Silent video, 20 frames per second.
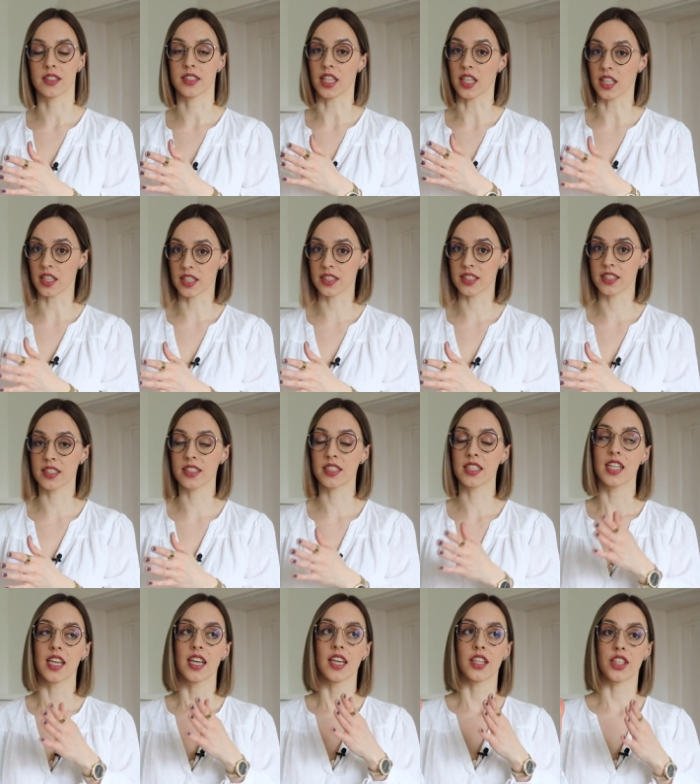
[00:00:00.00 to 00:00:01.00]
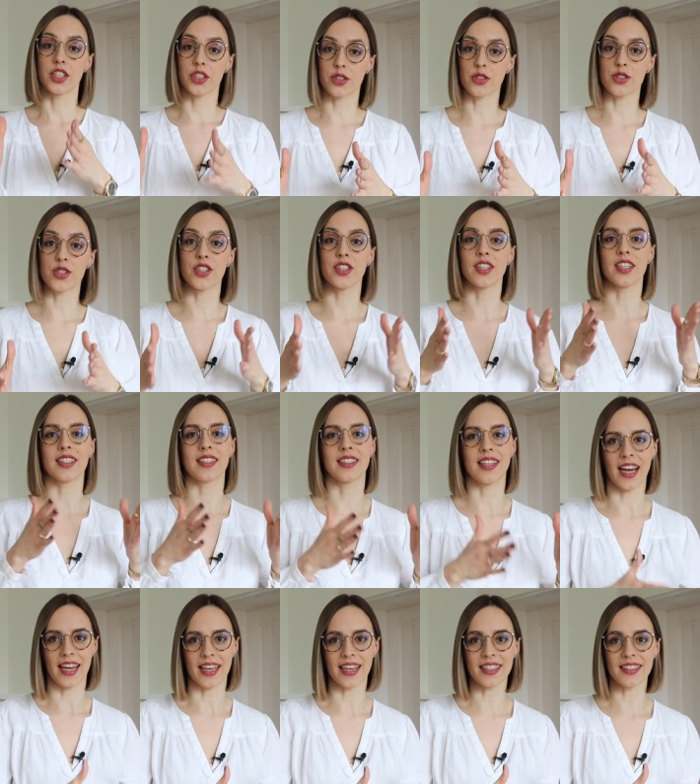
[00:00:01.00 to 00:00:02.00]
Targeted Ketogenic
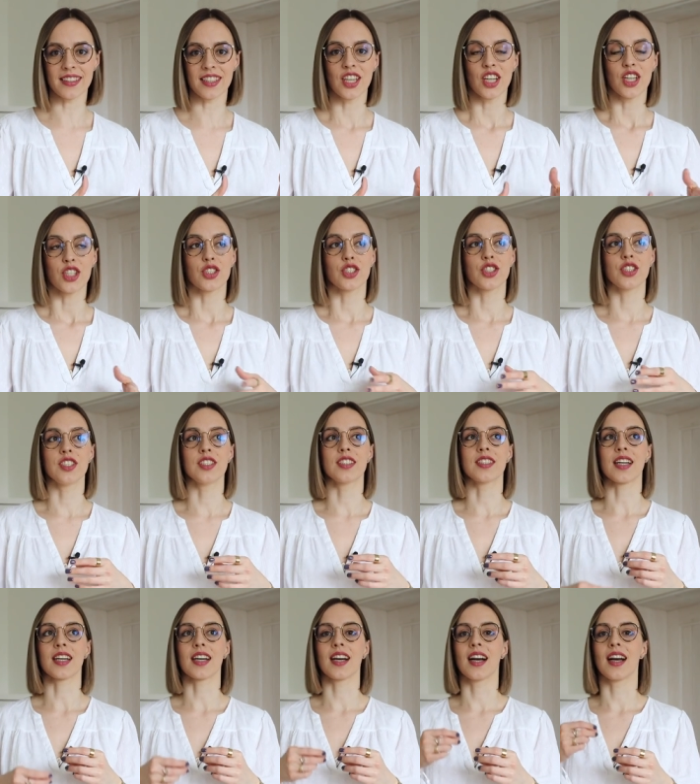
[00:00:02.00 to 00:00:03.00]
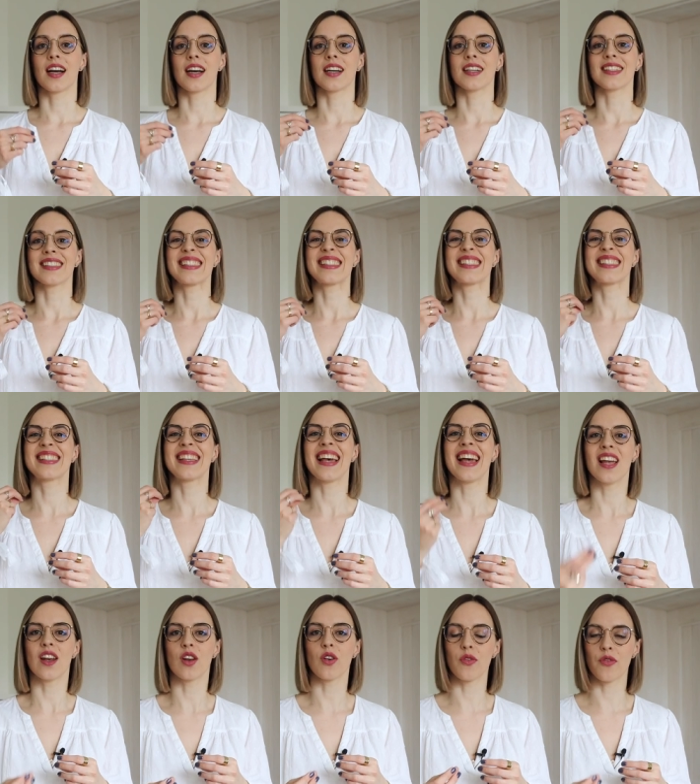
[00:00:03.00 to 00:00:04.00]
Diet, czyli taka
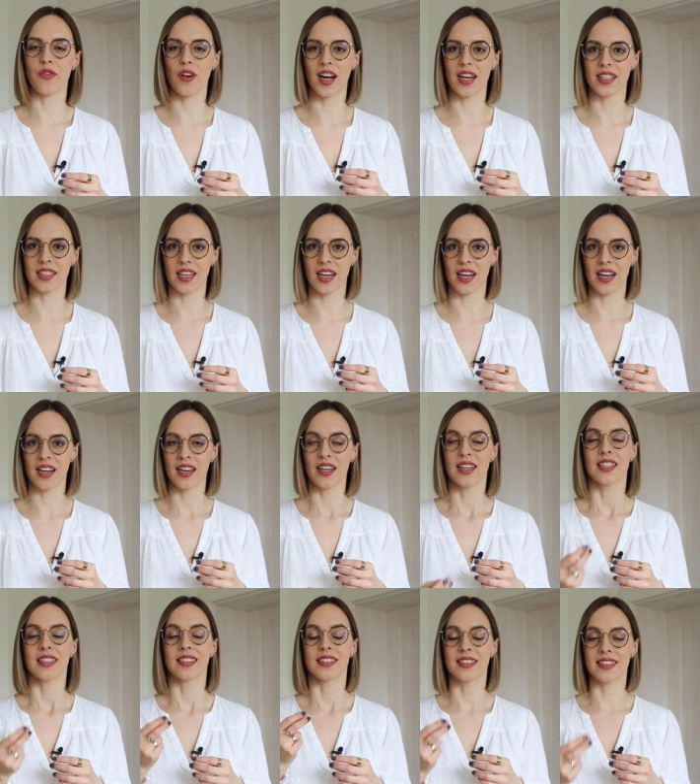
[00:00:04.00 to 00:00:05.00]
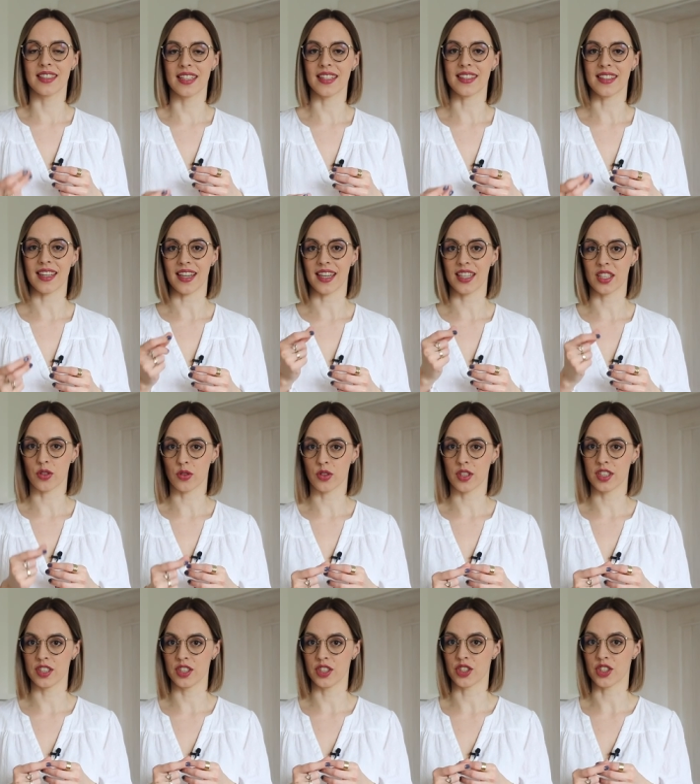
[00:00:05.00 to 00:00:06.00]
celowana dieta
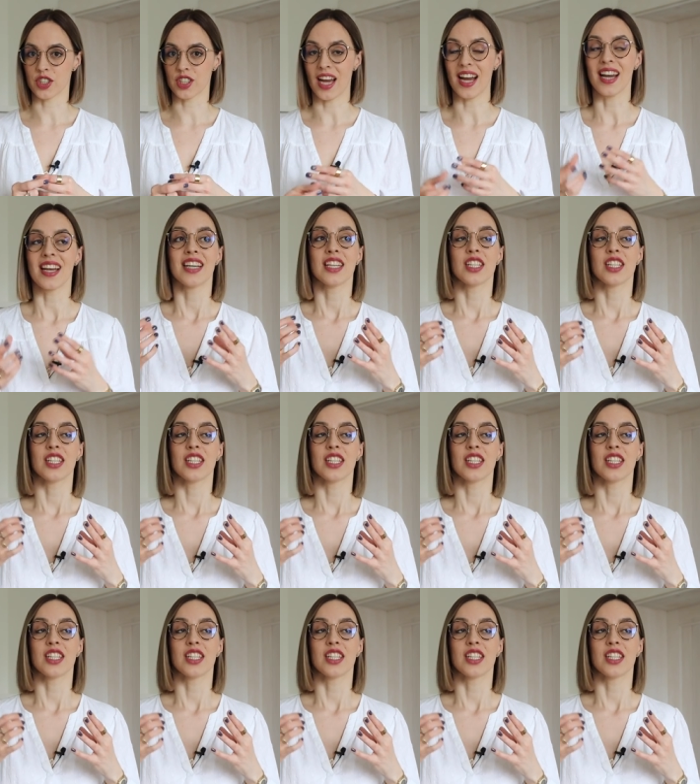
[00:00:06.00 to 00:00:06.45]
ketogeniczna.